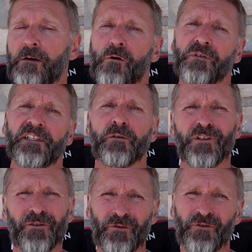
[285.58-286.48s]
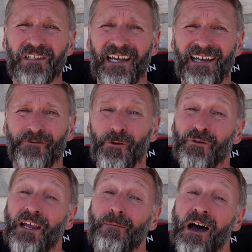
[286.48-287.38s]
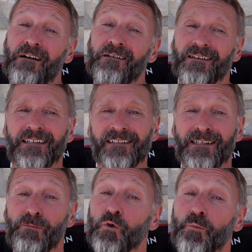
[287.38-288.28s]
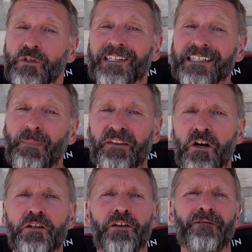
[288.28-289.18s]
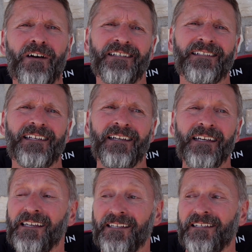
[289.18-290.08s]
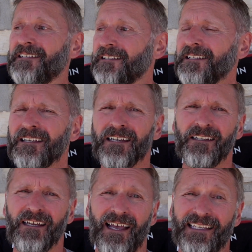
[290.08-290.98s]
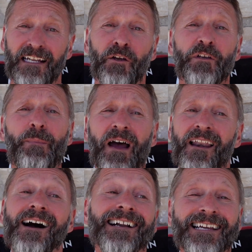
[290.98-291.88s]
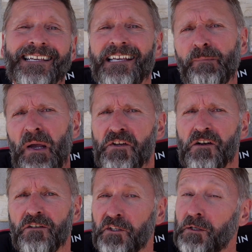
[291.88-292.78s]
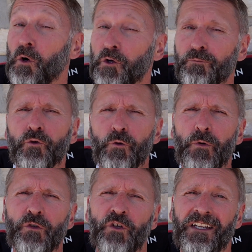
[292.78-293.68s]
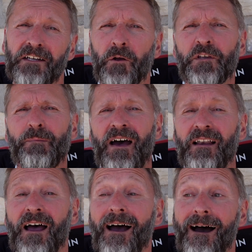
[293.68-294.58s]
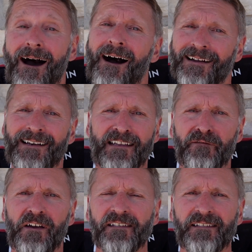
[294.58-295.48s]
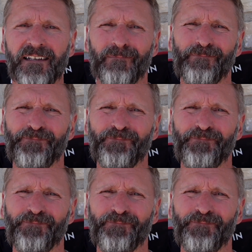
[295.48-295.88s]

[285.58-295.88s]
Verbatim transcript: on le sait, aux États-Unis, la deuxième langue, c'est beaucoup plus l'espagnol que le français. Ici, quelqu'un qui parle anglais et espagnol se débrouille beaucoup plus que quelqu'un qui parle anglais et français.